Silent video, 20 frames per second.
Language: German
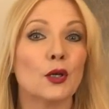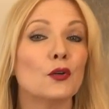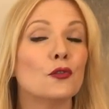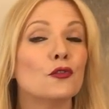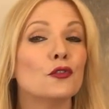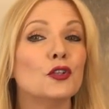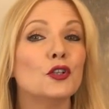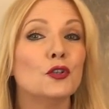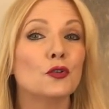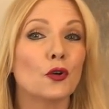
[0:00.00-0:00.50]

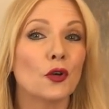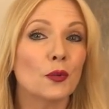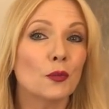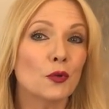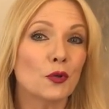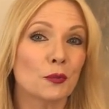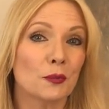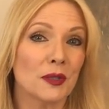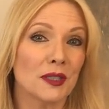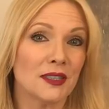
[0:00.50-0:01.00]
Für die
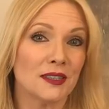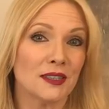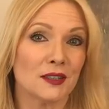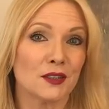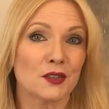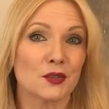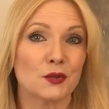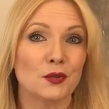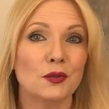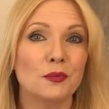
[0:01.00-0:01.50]

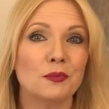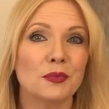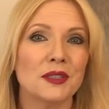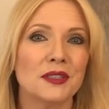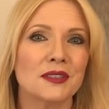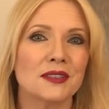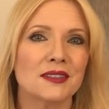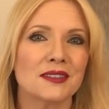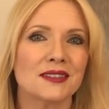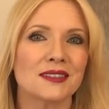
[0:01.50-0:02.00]
Neumondmeditation
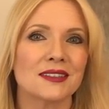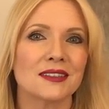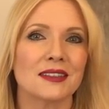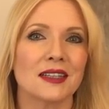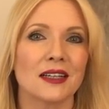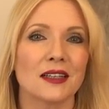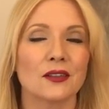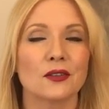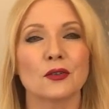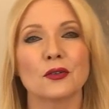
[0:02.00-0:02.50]
bietet es sich
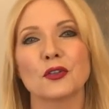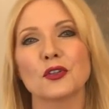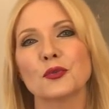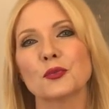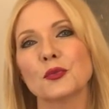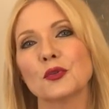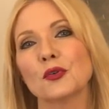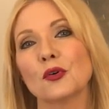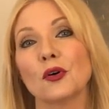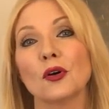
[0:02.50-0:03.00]
an,
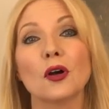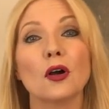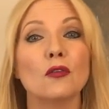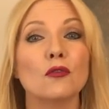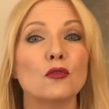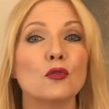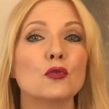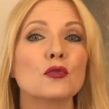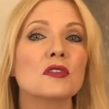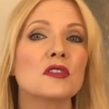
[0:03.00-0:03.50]
euch mit
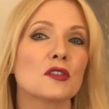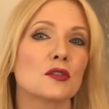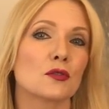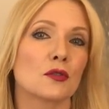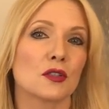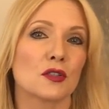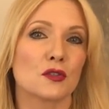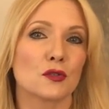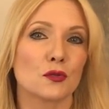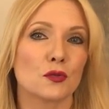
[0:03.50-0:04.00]
eurer
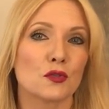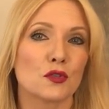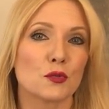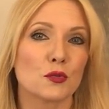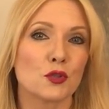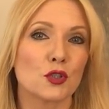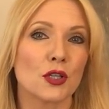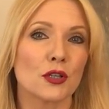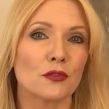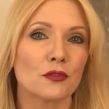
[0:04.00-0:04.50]
Wohnsituation zu
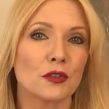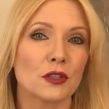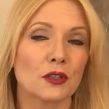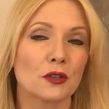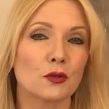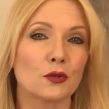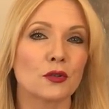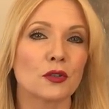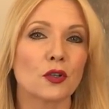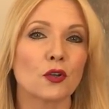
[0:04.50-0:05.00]

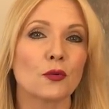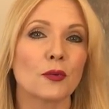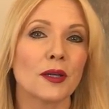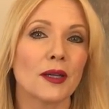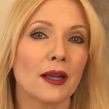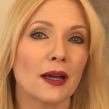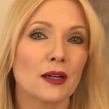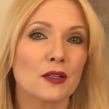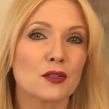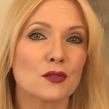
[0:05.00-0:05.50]
beschäftigen und darüber
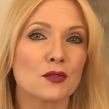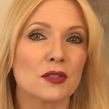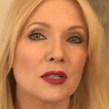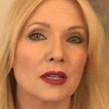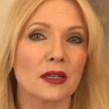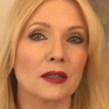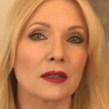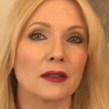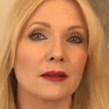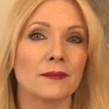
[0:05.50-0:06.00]

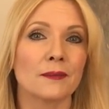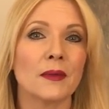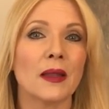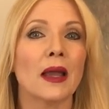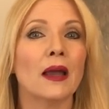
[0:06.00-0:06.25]
nachzudenken,